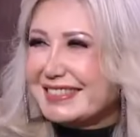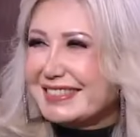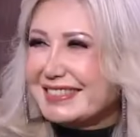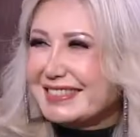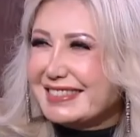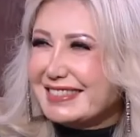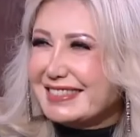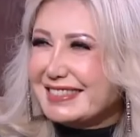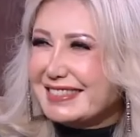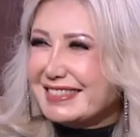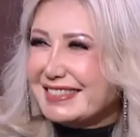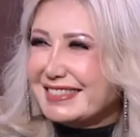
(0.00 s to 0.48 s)

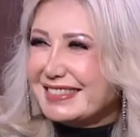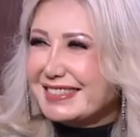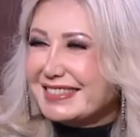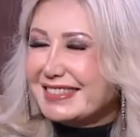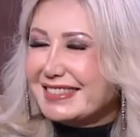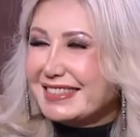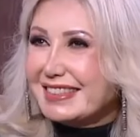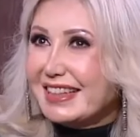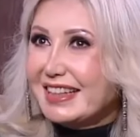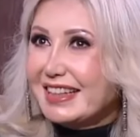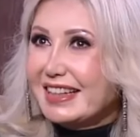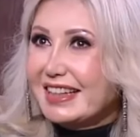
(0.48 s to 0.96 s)
منك
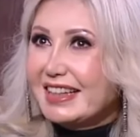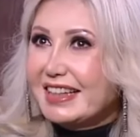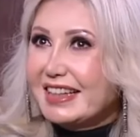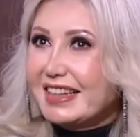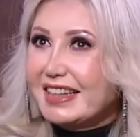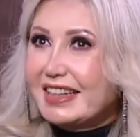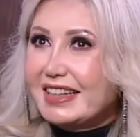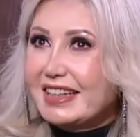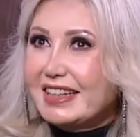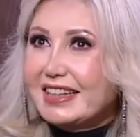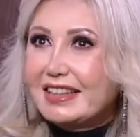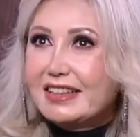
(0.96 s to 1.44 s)

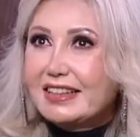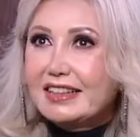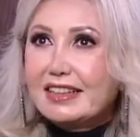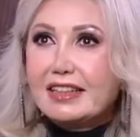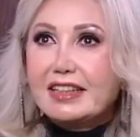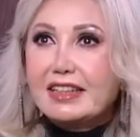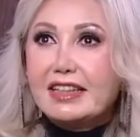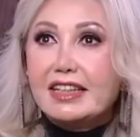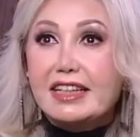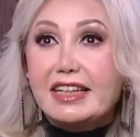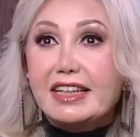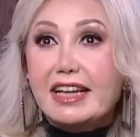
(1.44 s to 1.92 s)

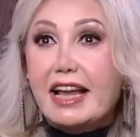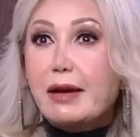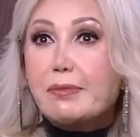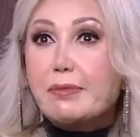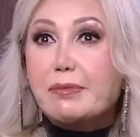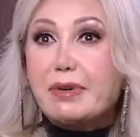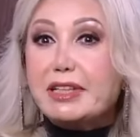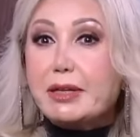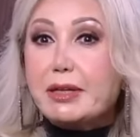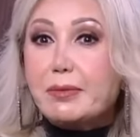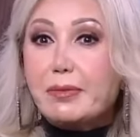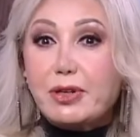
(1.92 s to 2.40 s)
لا
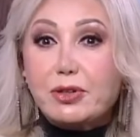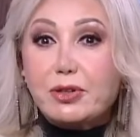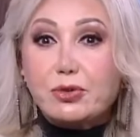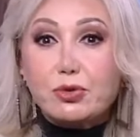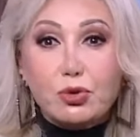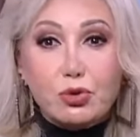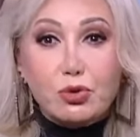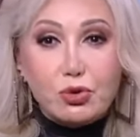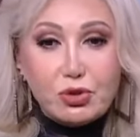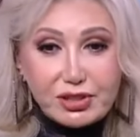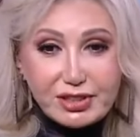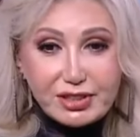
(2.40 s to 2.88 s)
ما انا
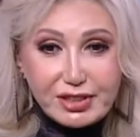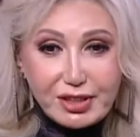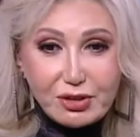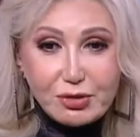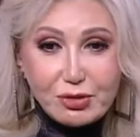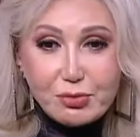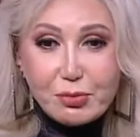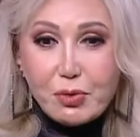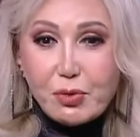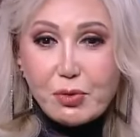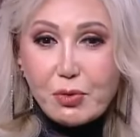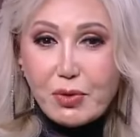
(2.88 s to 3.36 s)
برضو قلت
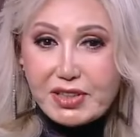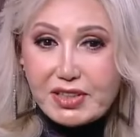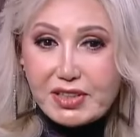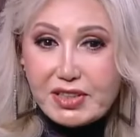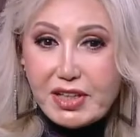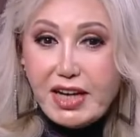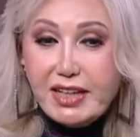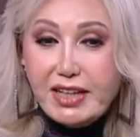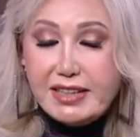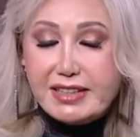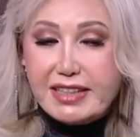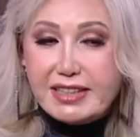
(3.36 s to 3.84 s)
لهم
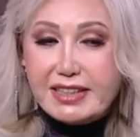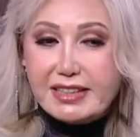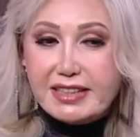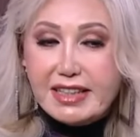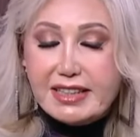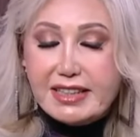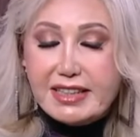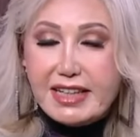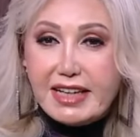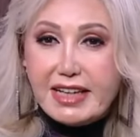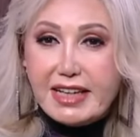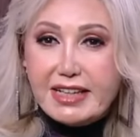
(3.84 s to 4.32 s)
ووضحت ان
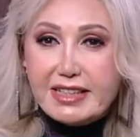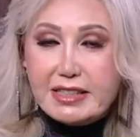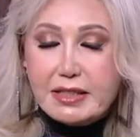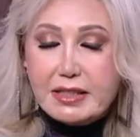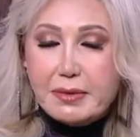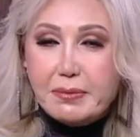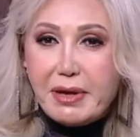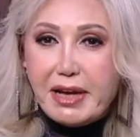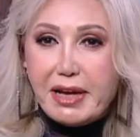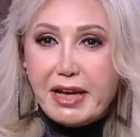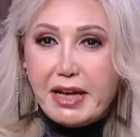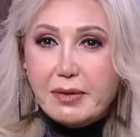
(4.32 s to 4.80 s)
انا
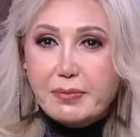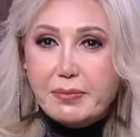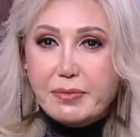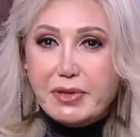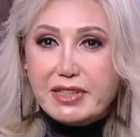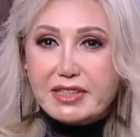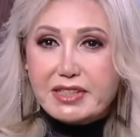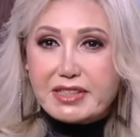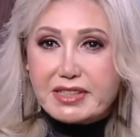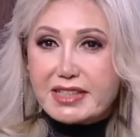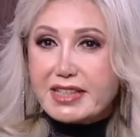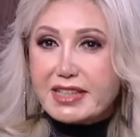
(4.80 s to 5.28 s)
لازم
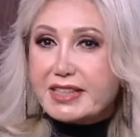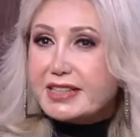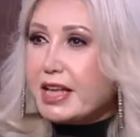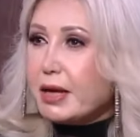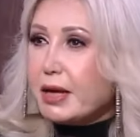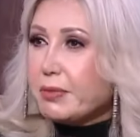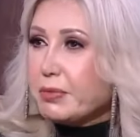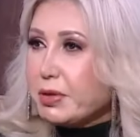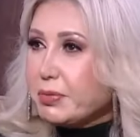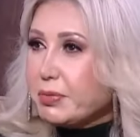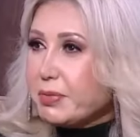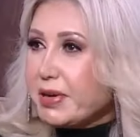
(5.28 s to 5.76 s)
اقابل الست
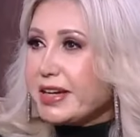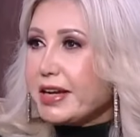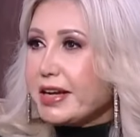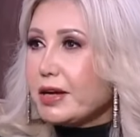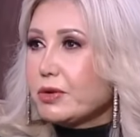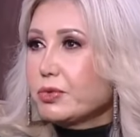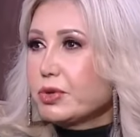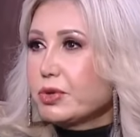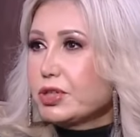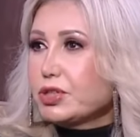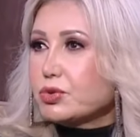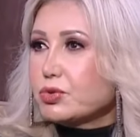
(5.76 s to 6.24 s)
قبل ما
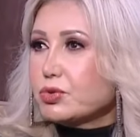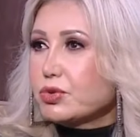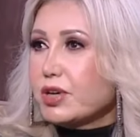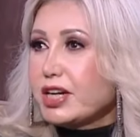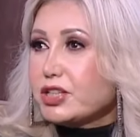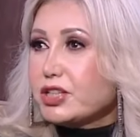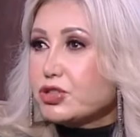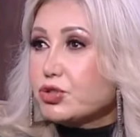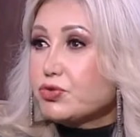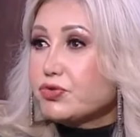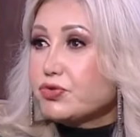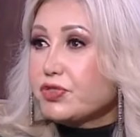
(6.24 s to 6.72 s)
اتجوزه
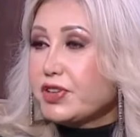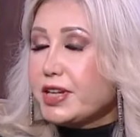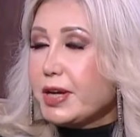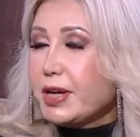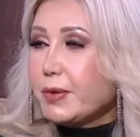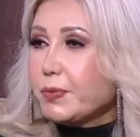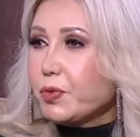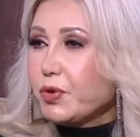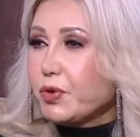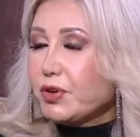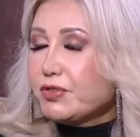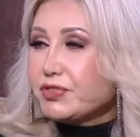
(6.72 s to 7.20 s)
اشوف
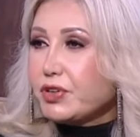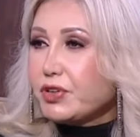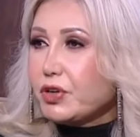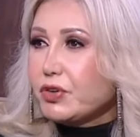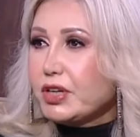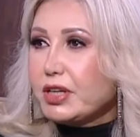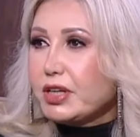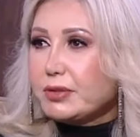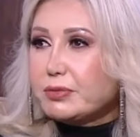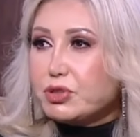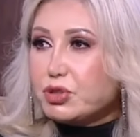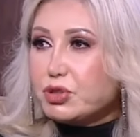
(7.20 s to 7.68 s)
هي موافقه
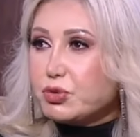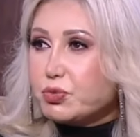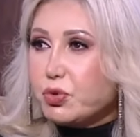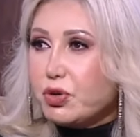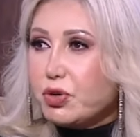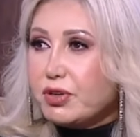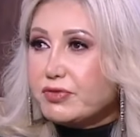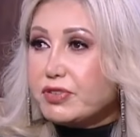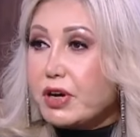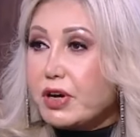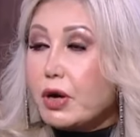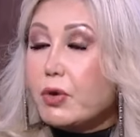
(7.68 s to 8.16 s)
ولا مش
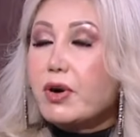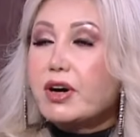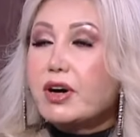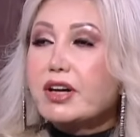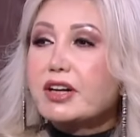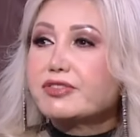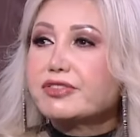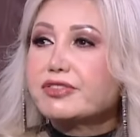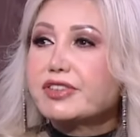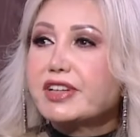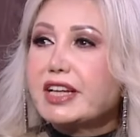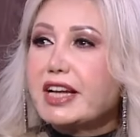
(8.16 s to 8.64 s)
موافقه
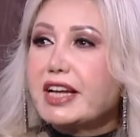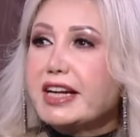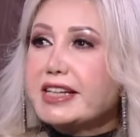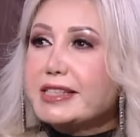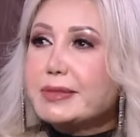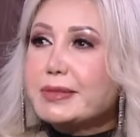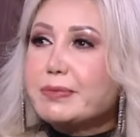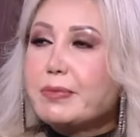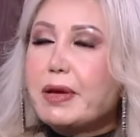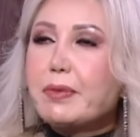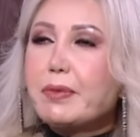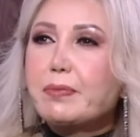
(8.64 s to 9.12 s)
واعرف ايه
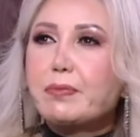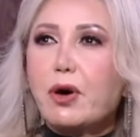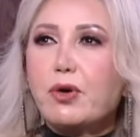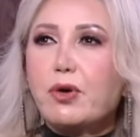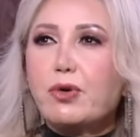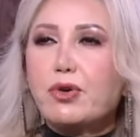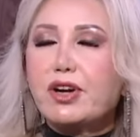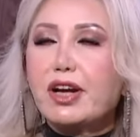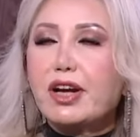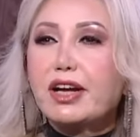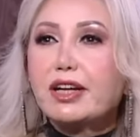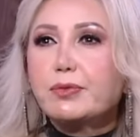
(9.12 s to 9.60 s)
الاسباب ما
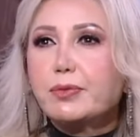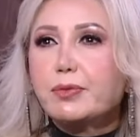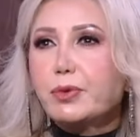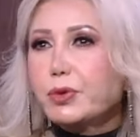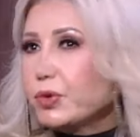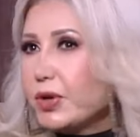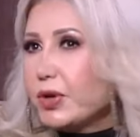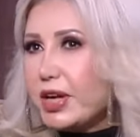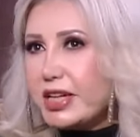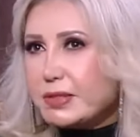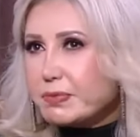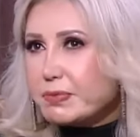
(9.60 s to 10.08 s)
هو الراجل
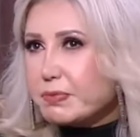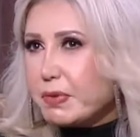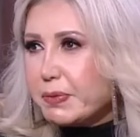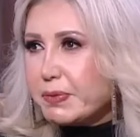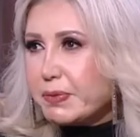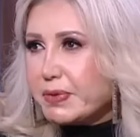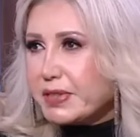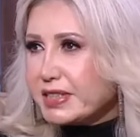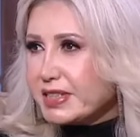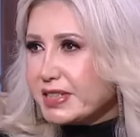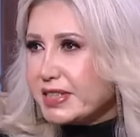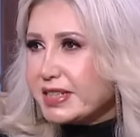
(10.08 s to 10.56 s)
بيقول اسباب
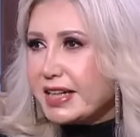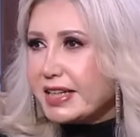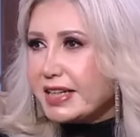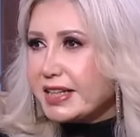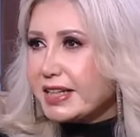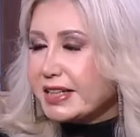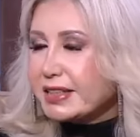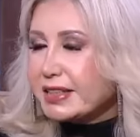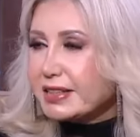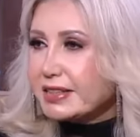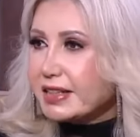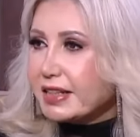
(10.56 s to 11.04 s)
كتيره
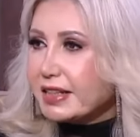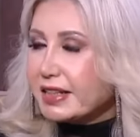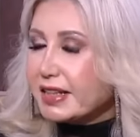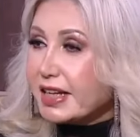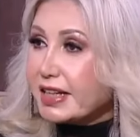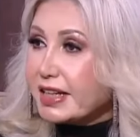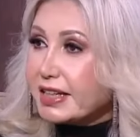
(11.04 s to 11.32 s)
جدا وهو